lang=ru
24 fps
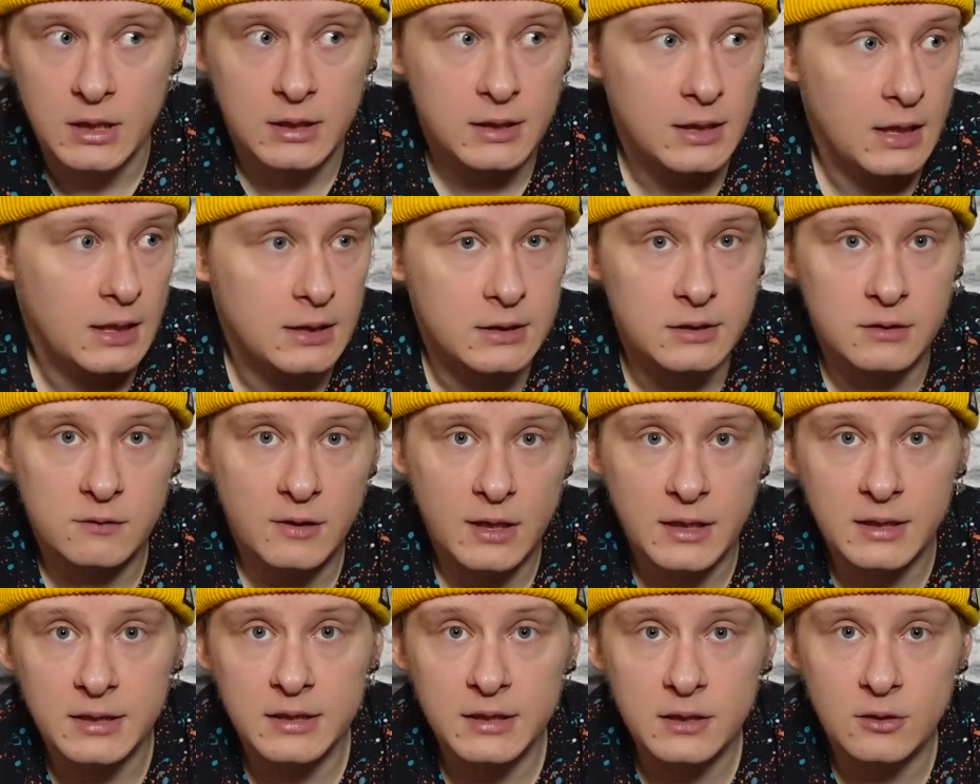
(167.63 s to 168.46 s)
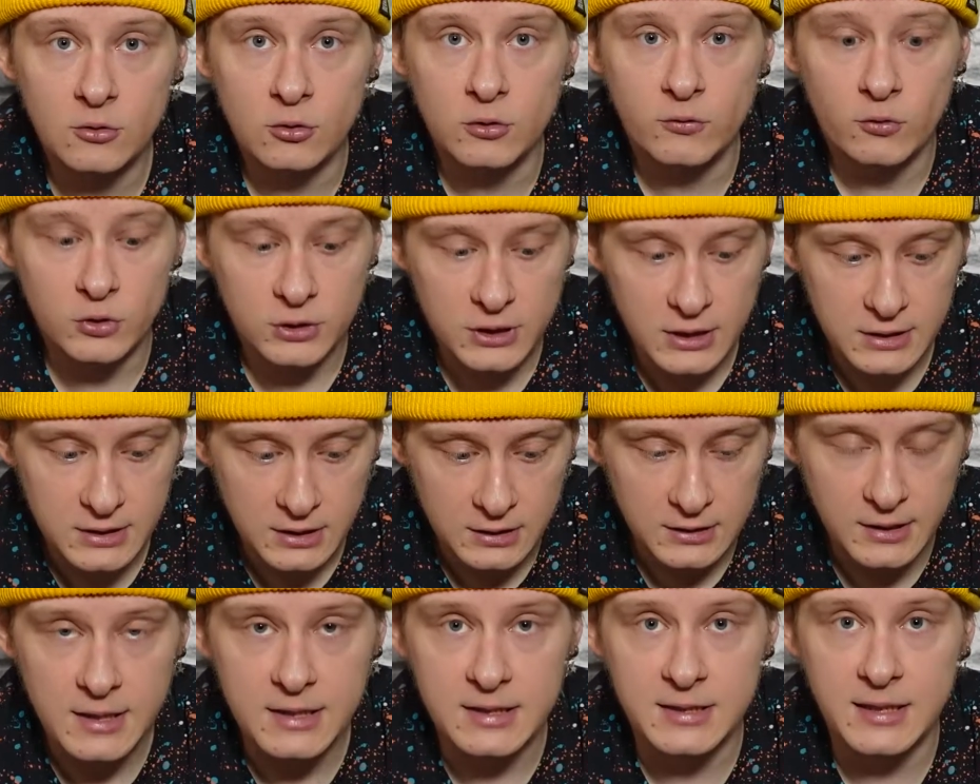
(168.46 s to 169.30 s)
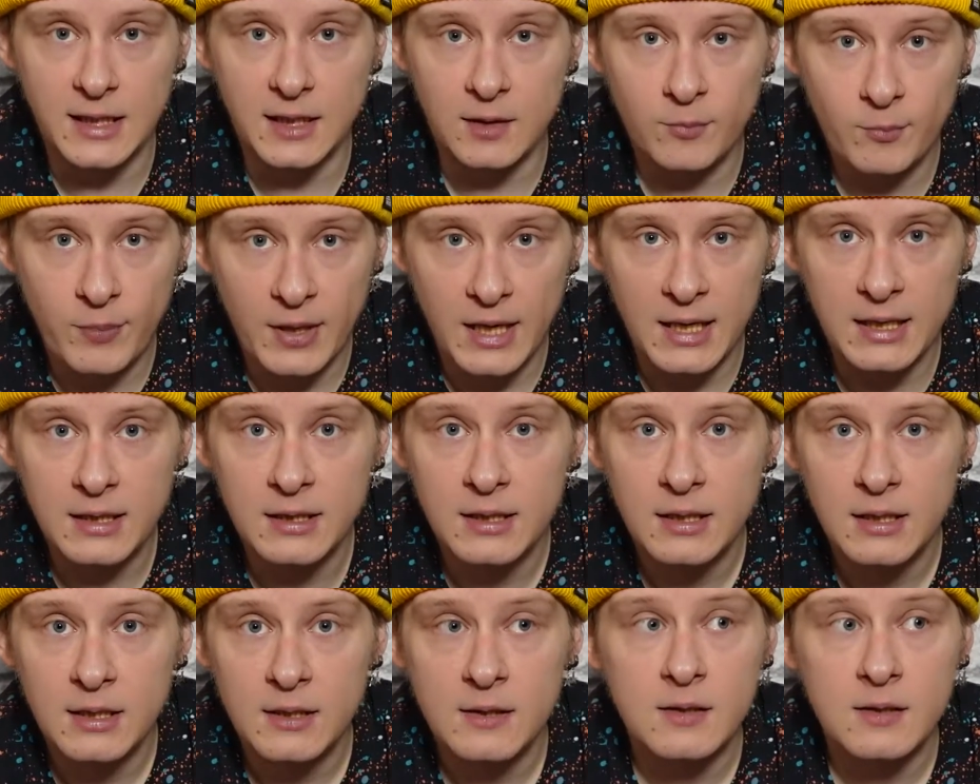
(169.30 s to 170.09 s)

Как не варьируй, вот эти три столпа,